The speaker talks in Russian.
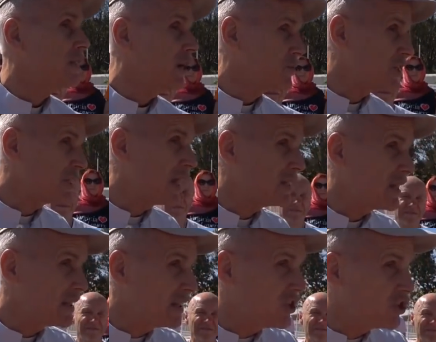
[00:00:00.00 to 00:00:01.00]
Там же,
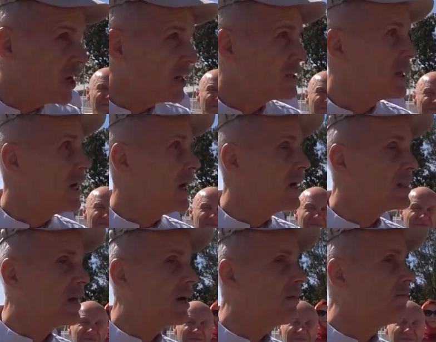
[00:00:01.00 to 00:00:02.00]
знаете, одна часть –
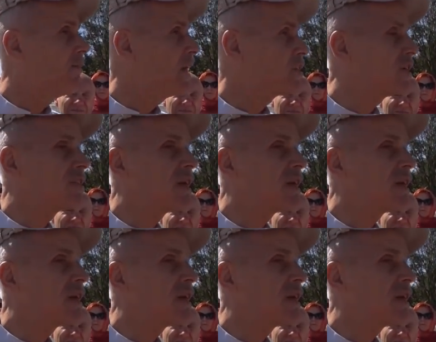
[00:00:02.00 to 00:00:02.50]
это ваша